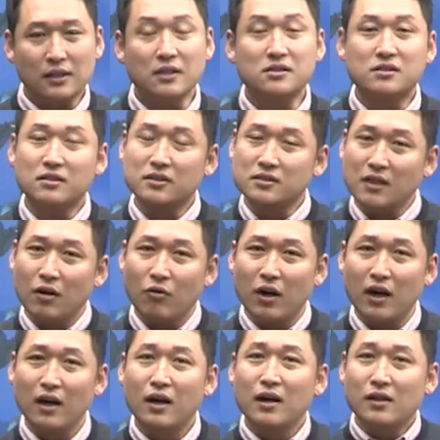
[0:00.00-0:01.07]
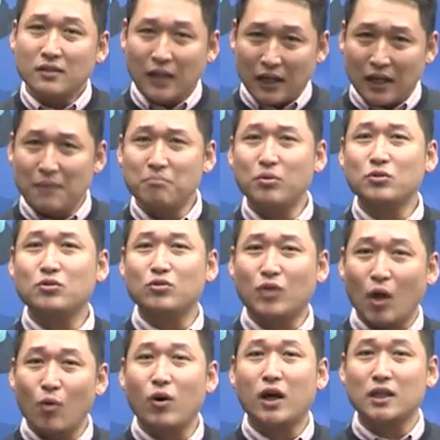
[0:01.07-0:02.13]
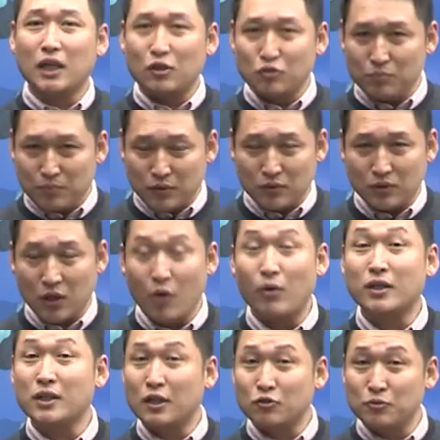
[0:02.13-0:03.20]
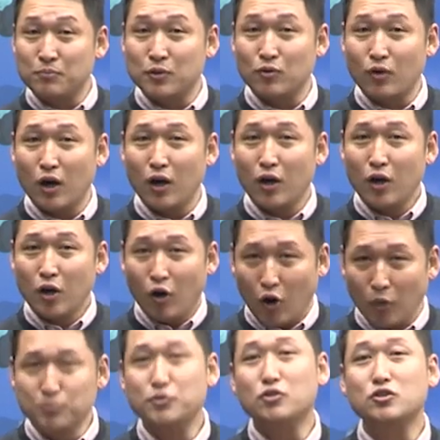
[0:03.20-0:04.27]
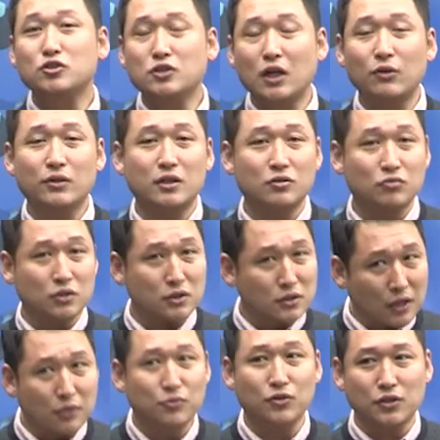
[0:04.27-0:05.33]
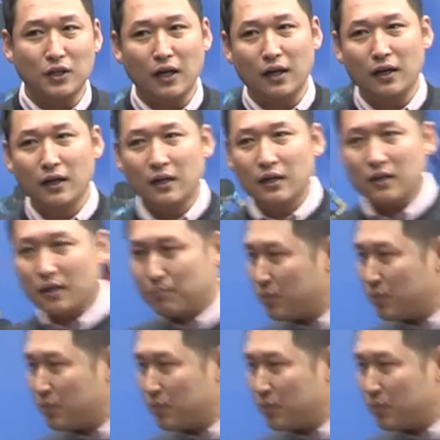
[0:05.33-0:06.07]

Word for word: 택시 기사와 단 한 번도 대화가 나눌 대화를 나눌 필요가 없어진 사회를 우리는 살고 있다. 그러니까